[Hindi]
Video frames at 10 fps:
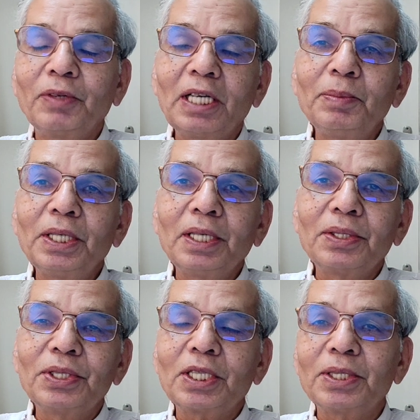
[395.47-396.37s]
वाल्मीकि
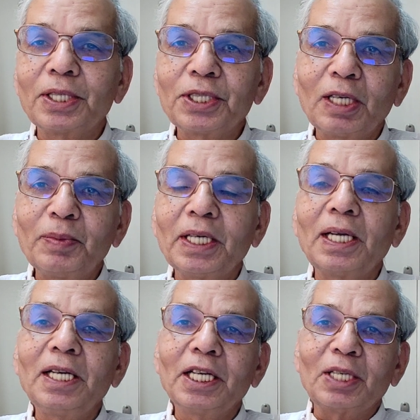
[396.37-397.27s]
ने जिसकी चर्चा में
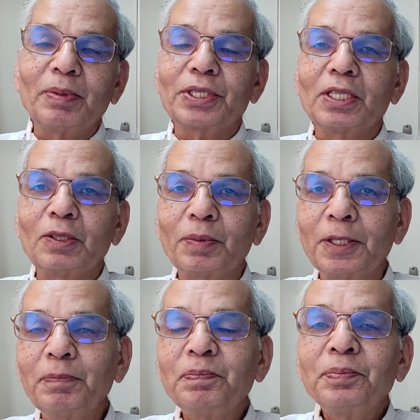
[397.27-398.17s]
अहल्या के प्रसंग में